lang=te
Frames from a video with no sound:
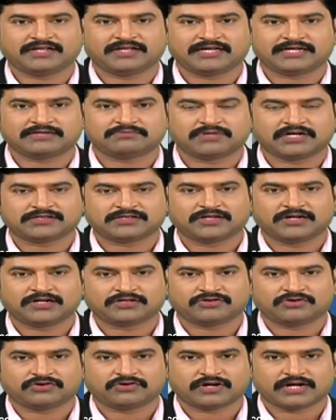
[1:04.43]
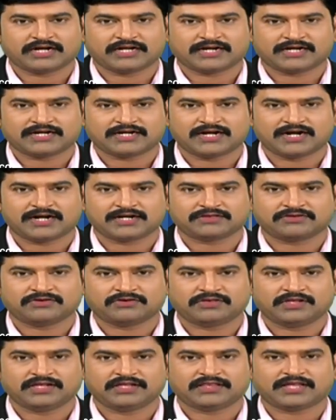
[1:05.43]
తీరం భక్తులతో
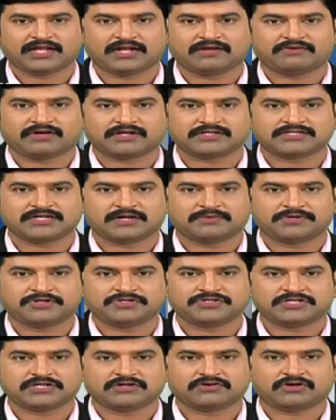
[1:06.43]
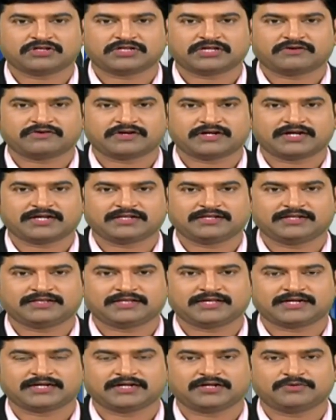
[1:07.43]
కిటకిటలాడుతోంది తెల్లవారుజాము నుంచే గోదావరి నదీ
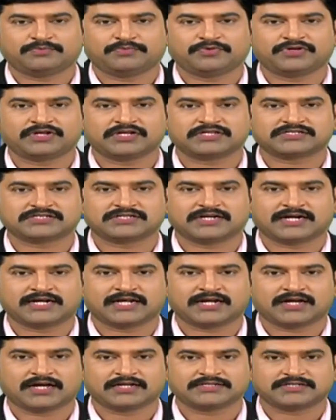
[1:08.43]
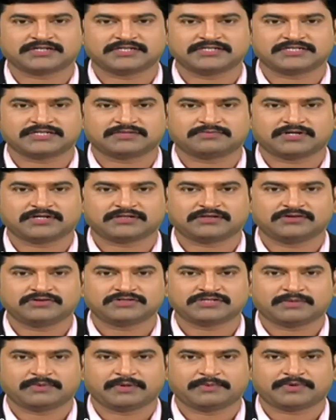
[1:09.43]
తీరంలో పుణ్యస్నానాలు ఆచరించిన
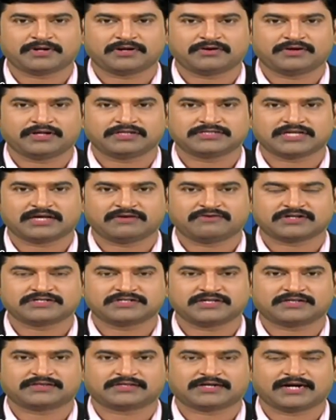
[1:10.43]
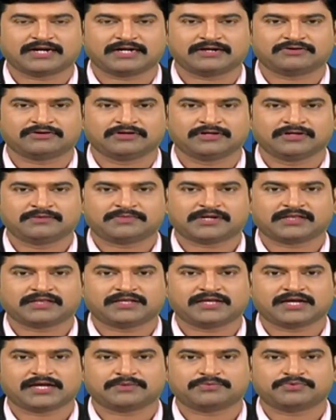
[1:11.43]
భక్తులు సమీపంలోని శైవక్షేత్రాల్లో
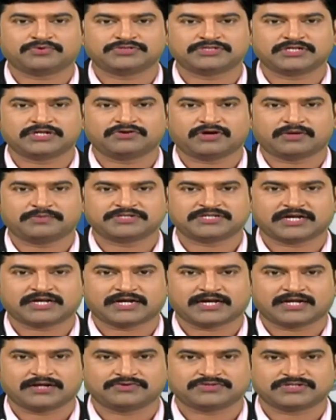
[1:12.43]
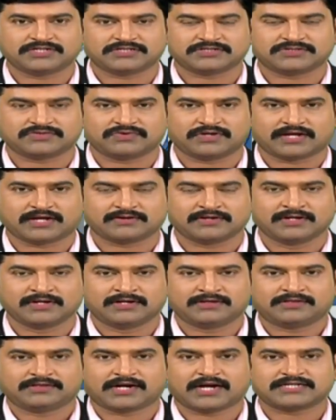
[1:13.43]
ప్రత్యేక పూజలు అభిషేకాలు చేస్తున్నారు
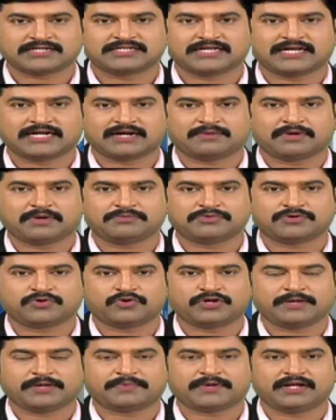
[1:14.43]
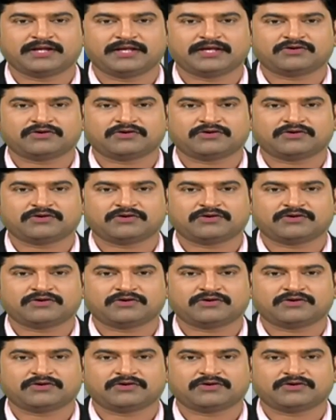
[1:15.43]
ద్రాక్షారామం కోటిపల్లి